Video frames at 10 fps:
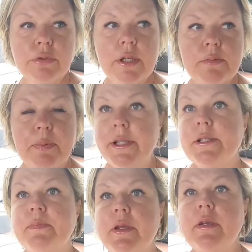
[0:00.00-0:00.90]
у нас, в
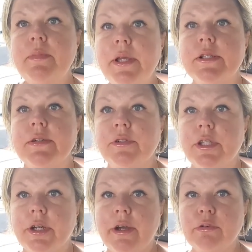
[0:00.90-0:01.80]
принципе, имеется вот
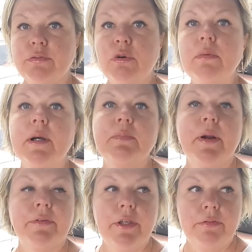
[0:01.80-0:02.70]
такая вот форма
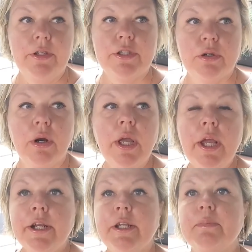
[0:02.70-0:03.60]
отправки видео.
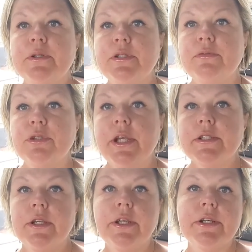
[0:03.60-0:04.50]
Допустим, вот я
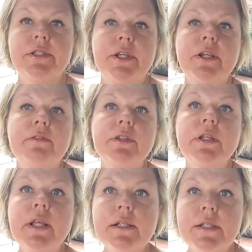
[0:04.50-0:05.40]

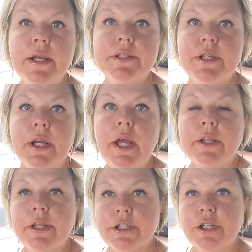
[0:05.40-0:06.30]
зарегистрирована на сайте
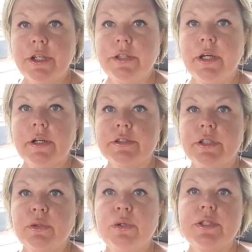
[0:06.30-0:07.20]
нашей
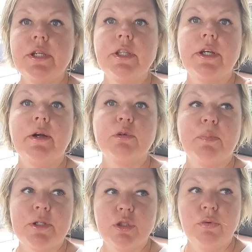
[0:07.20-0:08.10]
редакции. То есть это как вот
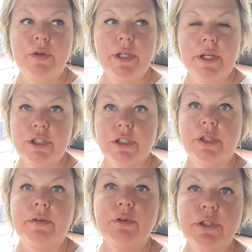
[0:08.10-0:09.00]
почтовый ящик.
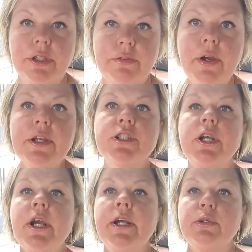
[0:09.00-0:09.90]
Ты его открываешь,
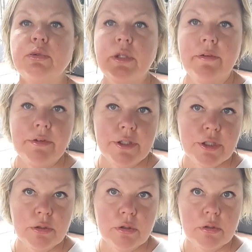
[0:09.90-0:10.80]
ты туда
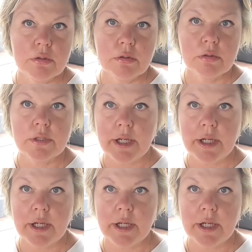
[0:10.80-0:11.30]
видео э,